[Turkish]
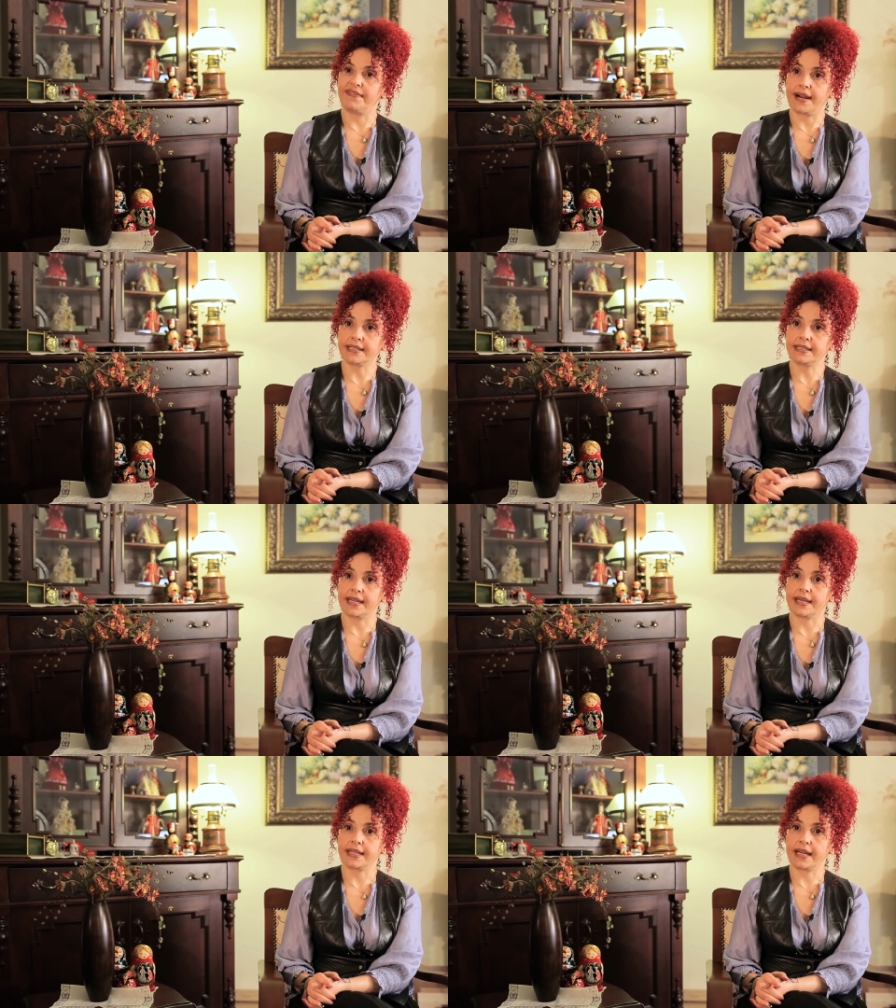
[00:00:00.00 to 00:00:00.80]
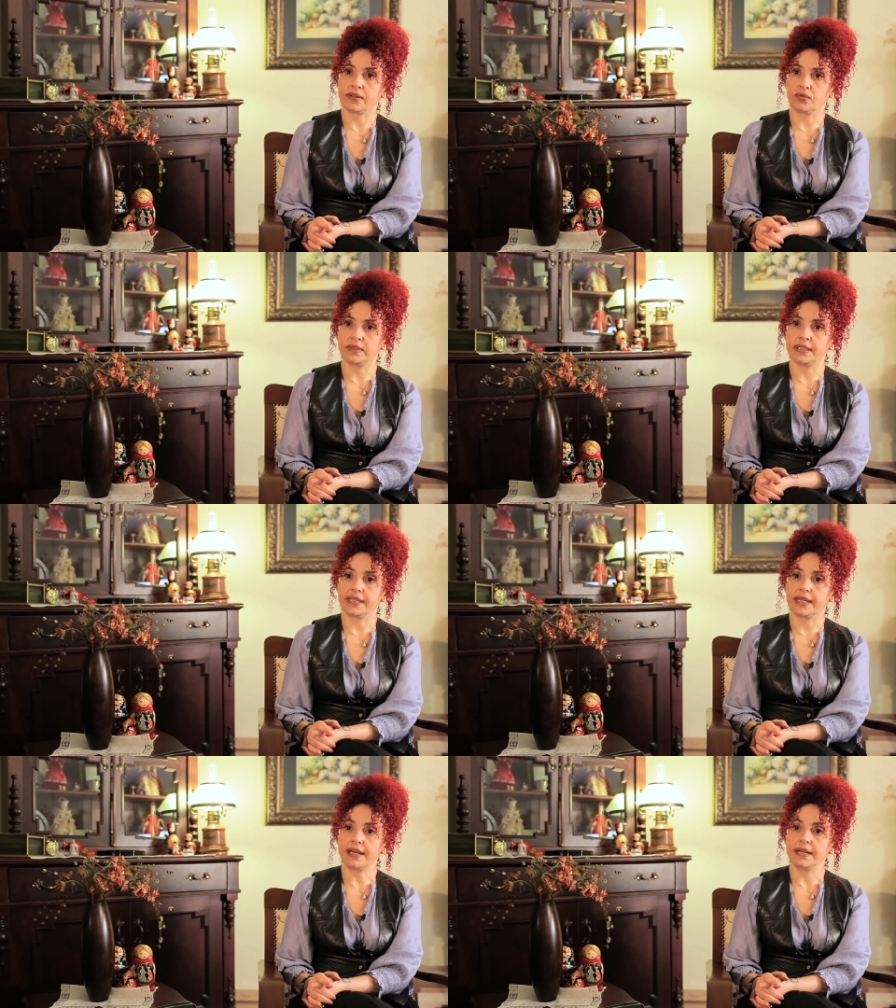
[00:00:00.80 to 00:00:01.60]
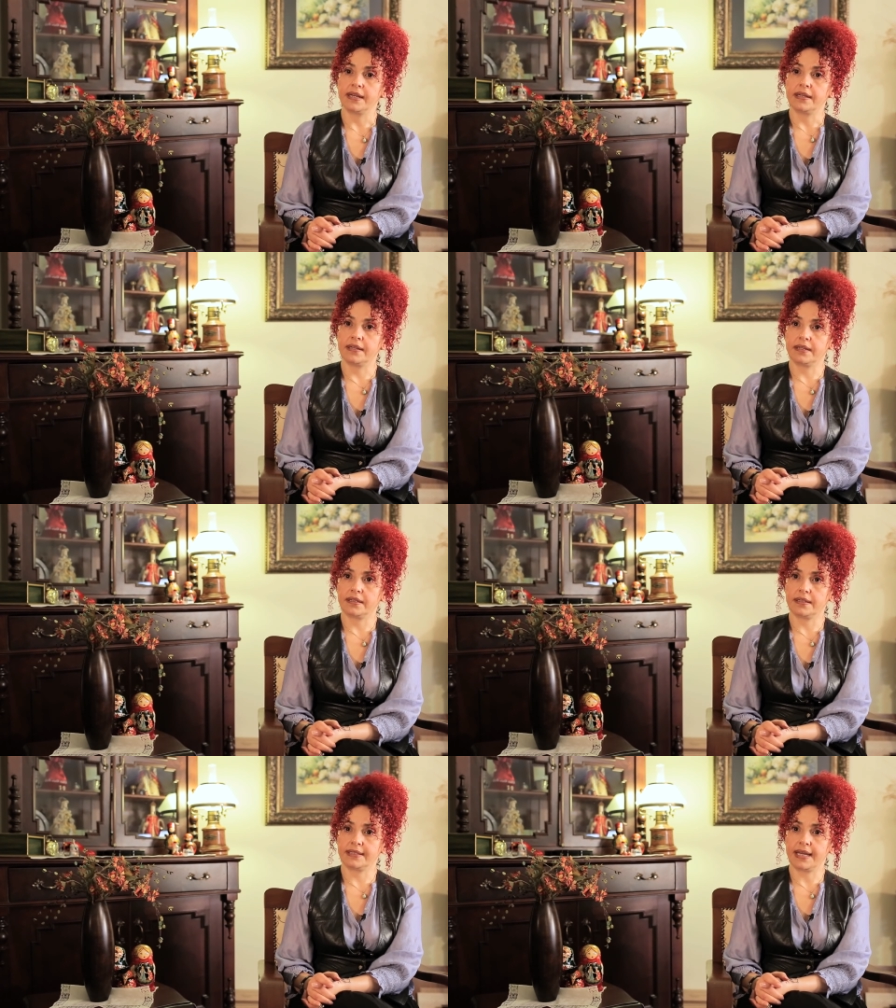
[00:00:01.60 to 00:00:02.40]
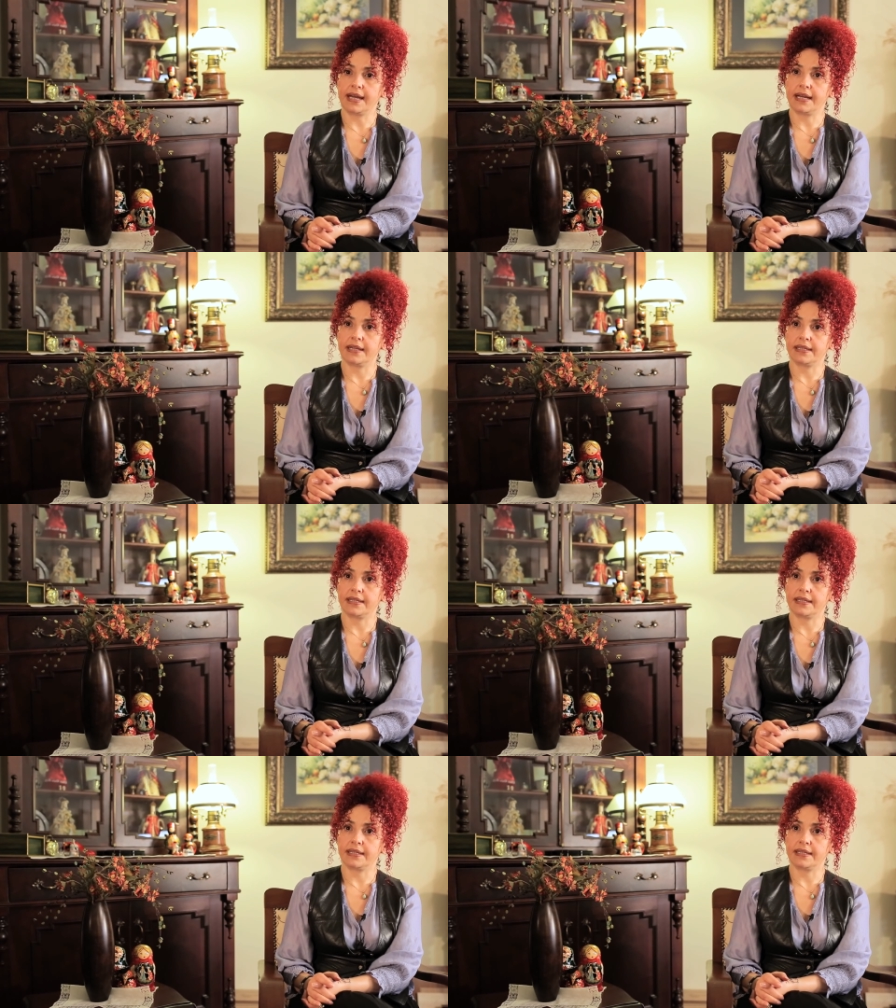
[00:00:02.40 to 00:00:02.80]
farklı renkler kullanarak e, daha